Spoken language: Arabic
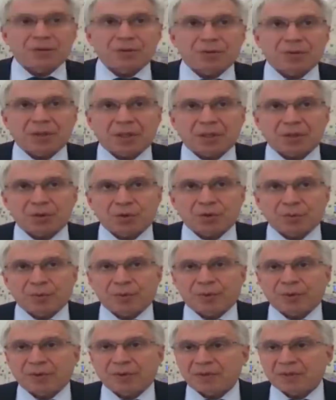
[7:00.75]
أمام
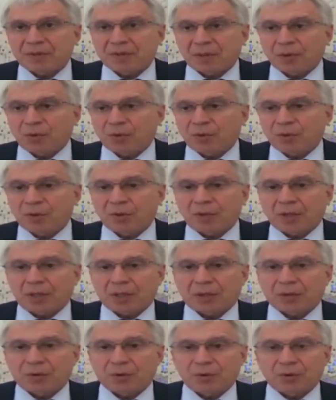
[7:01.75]
المراكز ويعني
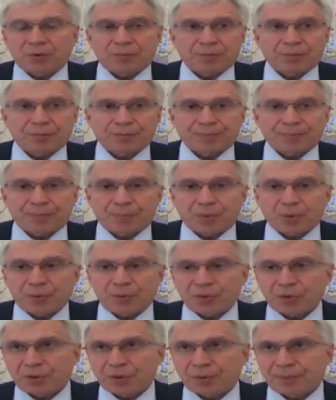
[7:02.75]
مع الأسف
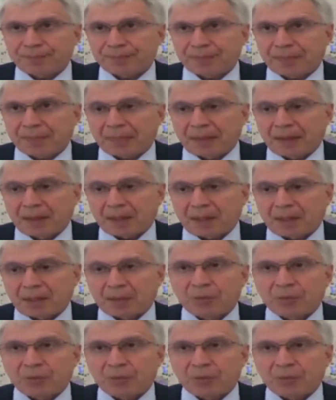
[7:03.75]
هذا حال الشعب السوري